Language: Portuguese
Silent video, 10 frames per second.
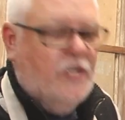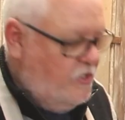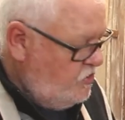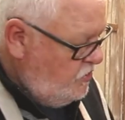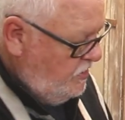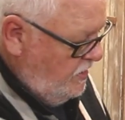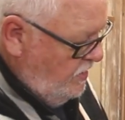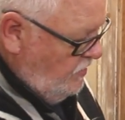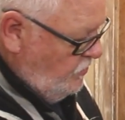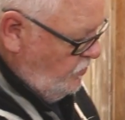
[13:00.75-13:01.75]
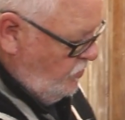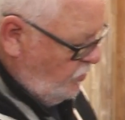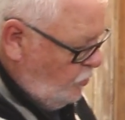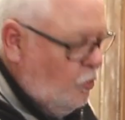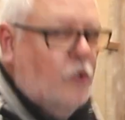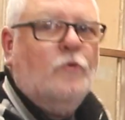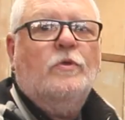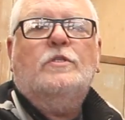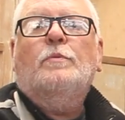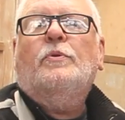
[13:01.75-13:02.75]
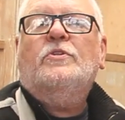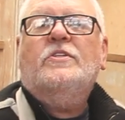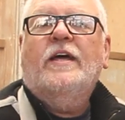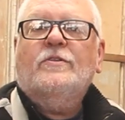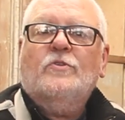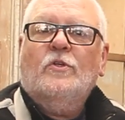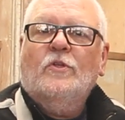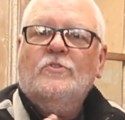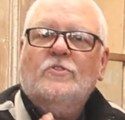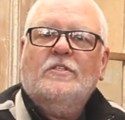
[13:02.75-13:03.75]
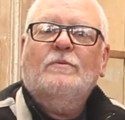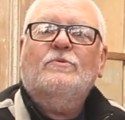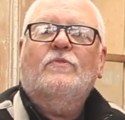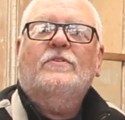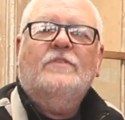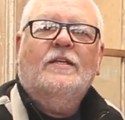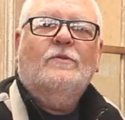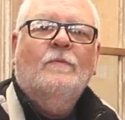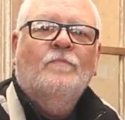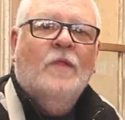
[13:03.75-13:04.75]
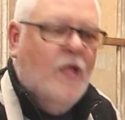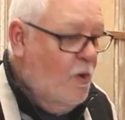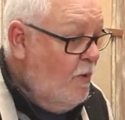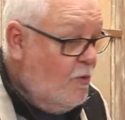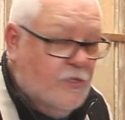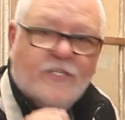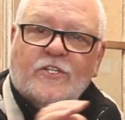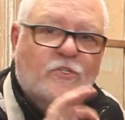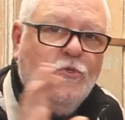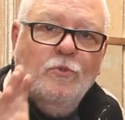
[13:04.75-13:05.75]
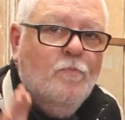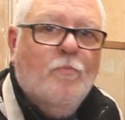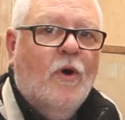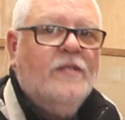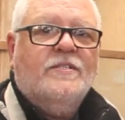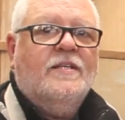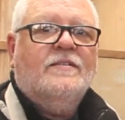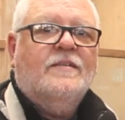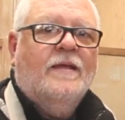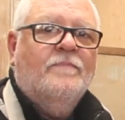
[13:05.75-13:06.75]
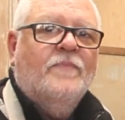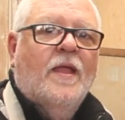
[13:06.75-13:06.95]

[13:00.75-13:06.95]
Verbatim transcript: gente, de todo esse processo que nós estamos fazendo é uma coisa que a gente não pode esquecer.